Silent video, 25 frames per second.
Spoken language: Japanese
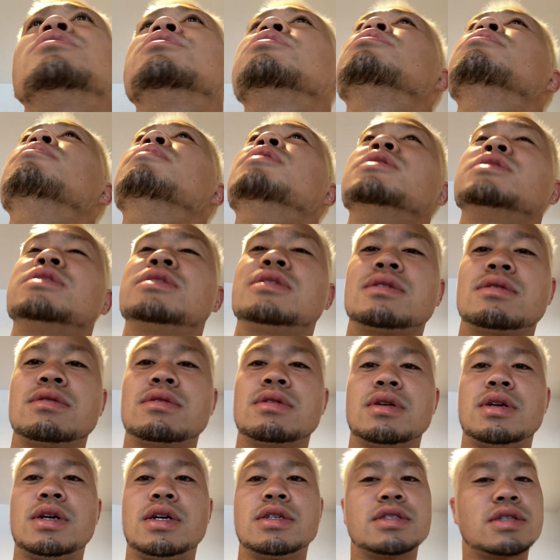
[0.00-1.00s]
今日も朝
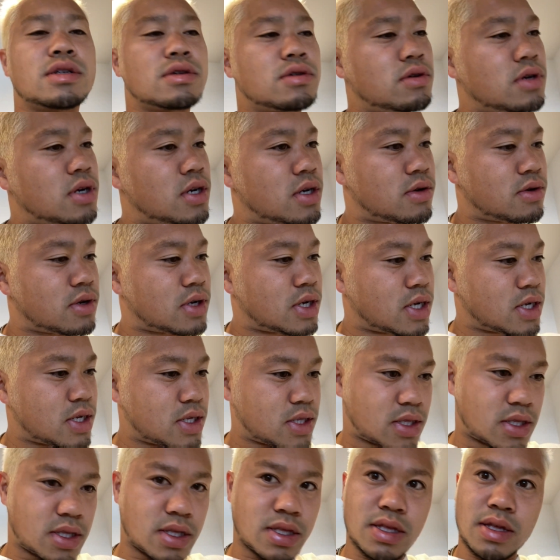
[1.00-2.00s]
朝ごはんは
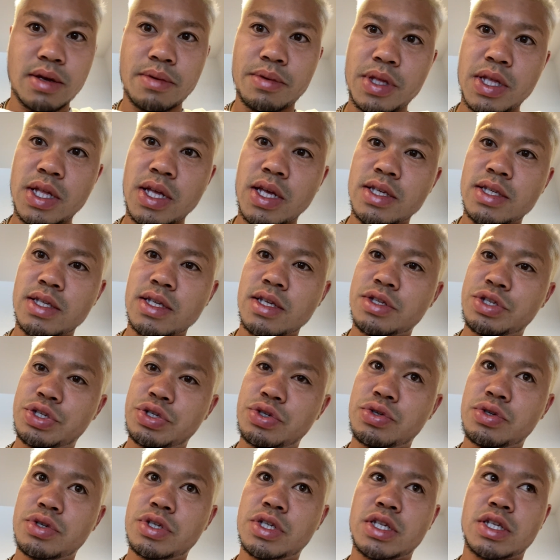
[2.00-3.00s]
食べてないですね
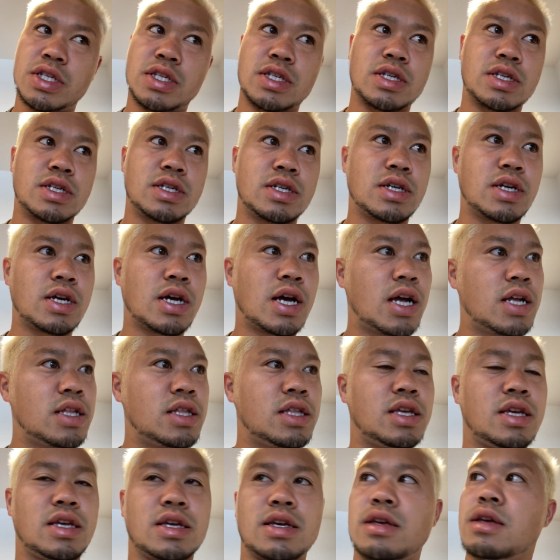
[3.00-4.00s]
10時半
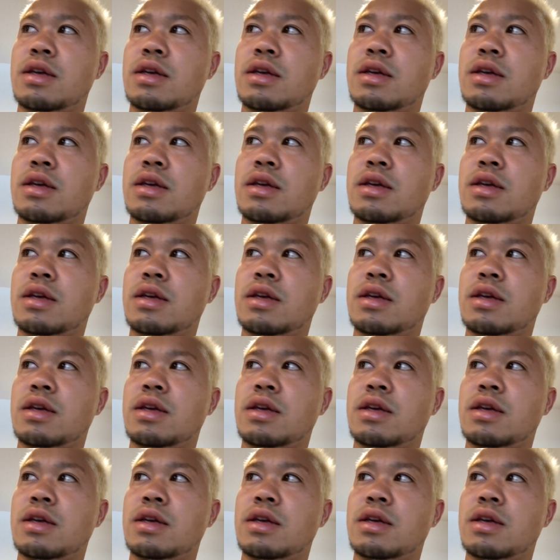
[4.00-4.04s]
に